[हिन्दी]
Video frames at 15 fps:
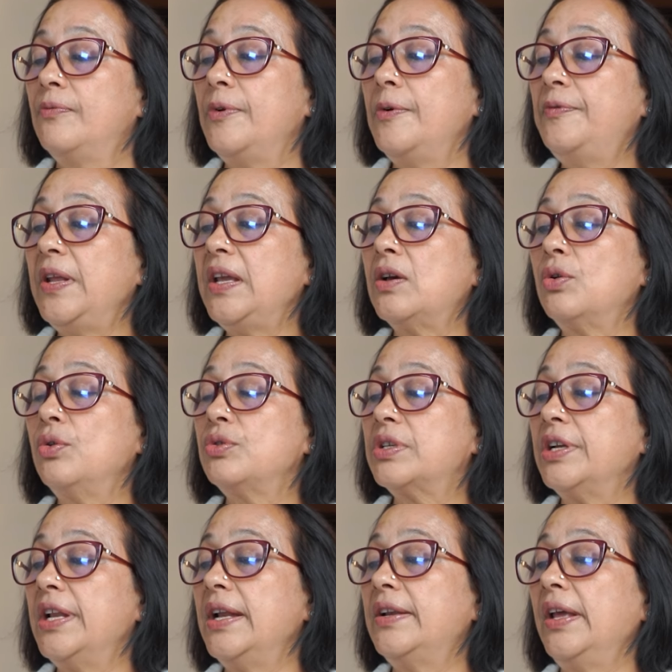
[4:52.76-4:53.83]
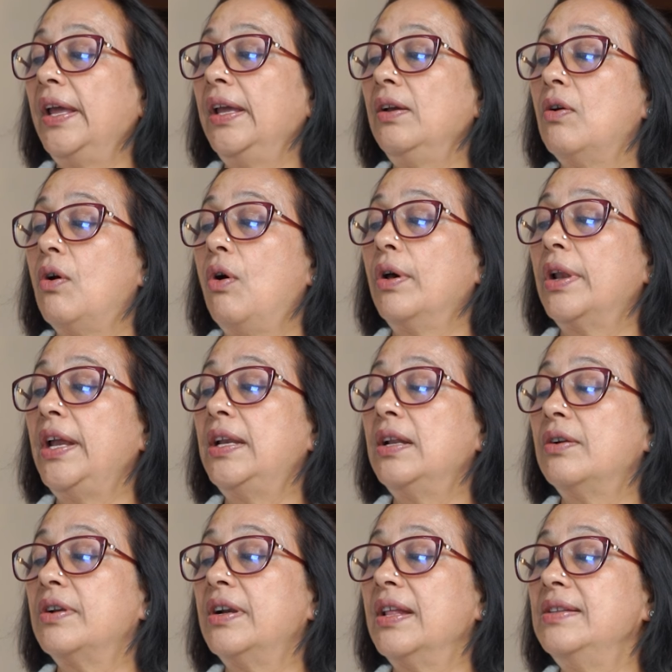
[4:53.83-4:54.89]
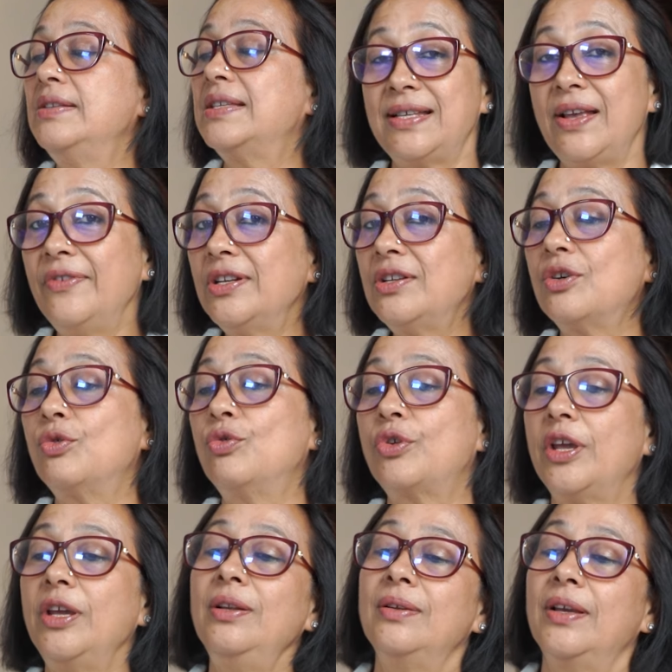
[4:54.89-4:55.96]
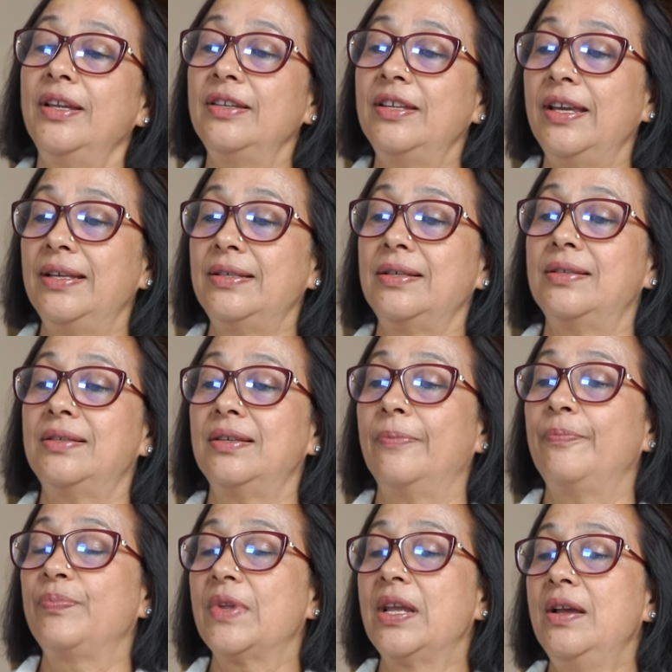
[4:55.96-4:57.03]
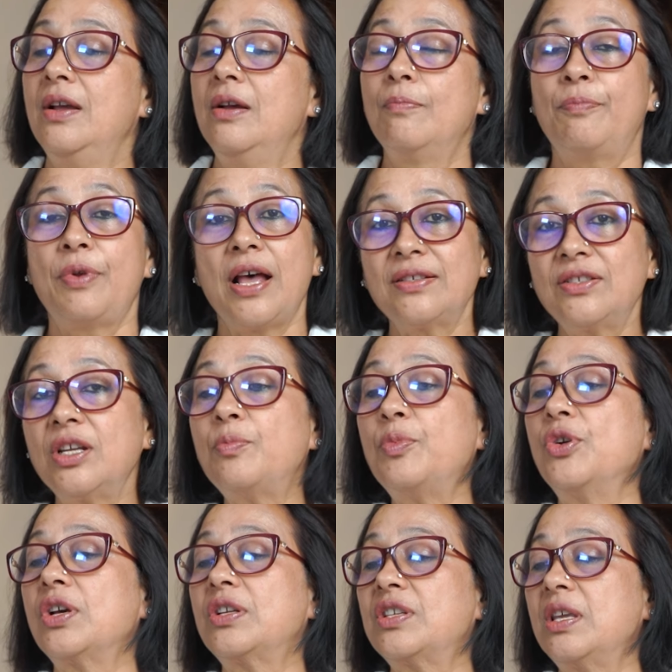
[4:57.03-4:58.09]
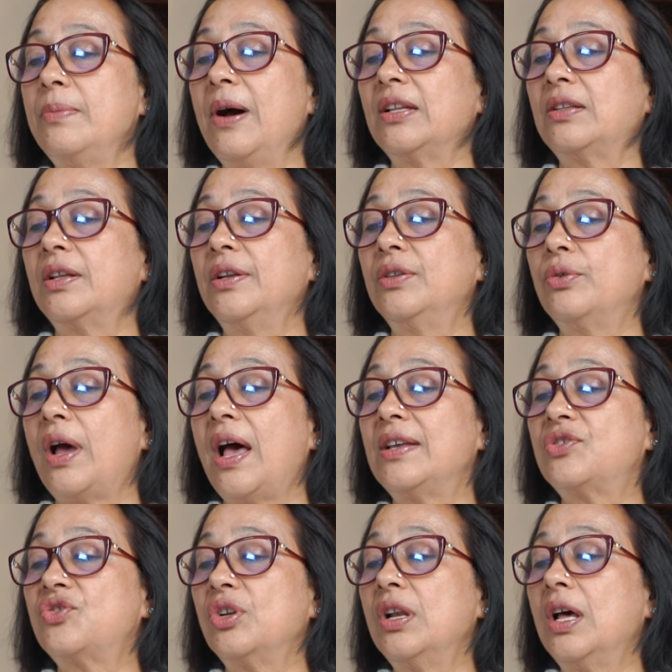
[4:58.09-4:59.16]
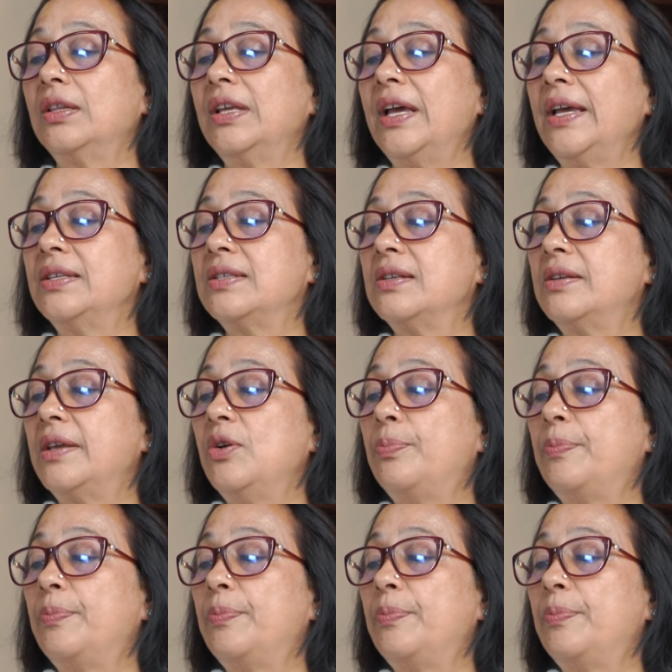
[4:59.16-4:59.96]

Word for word: 50 करोड़ के डेट है और 807 करोड़ के इनके एसेट्स हैं प्लास्टिक प्रोडक्ट्स की बात करें तो एस्ट्रल आता है जिनके